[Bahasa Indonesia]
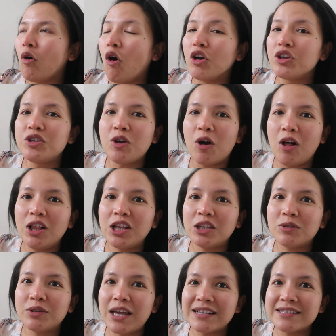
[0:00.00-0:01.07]
konyol
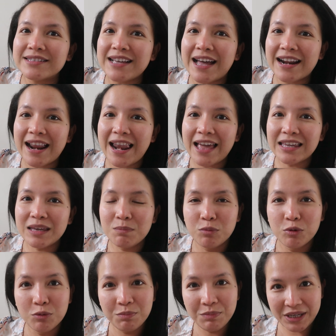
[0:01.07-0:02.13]
gitu yang sekarang lagi
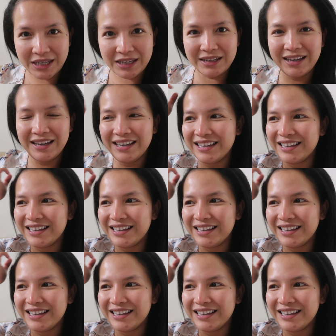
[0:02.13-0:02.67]
booming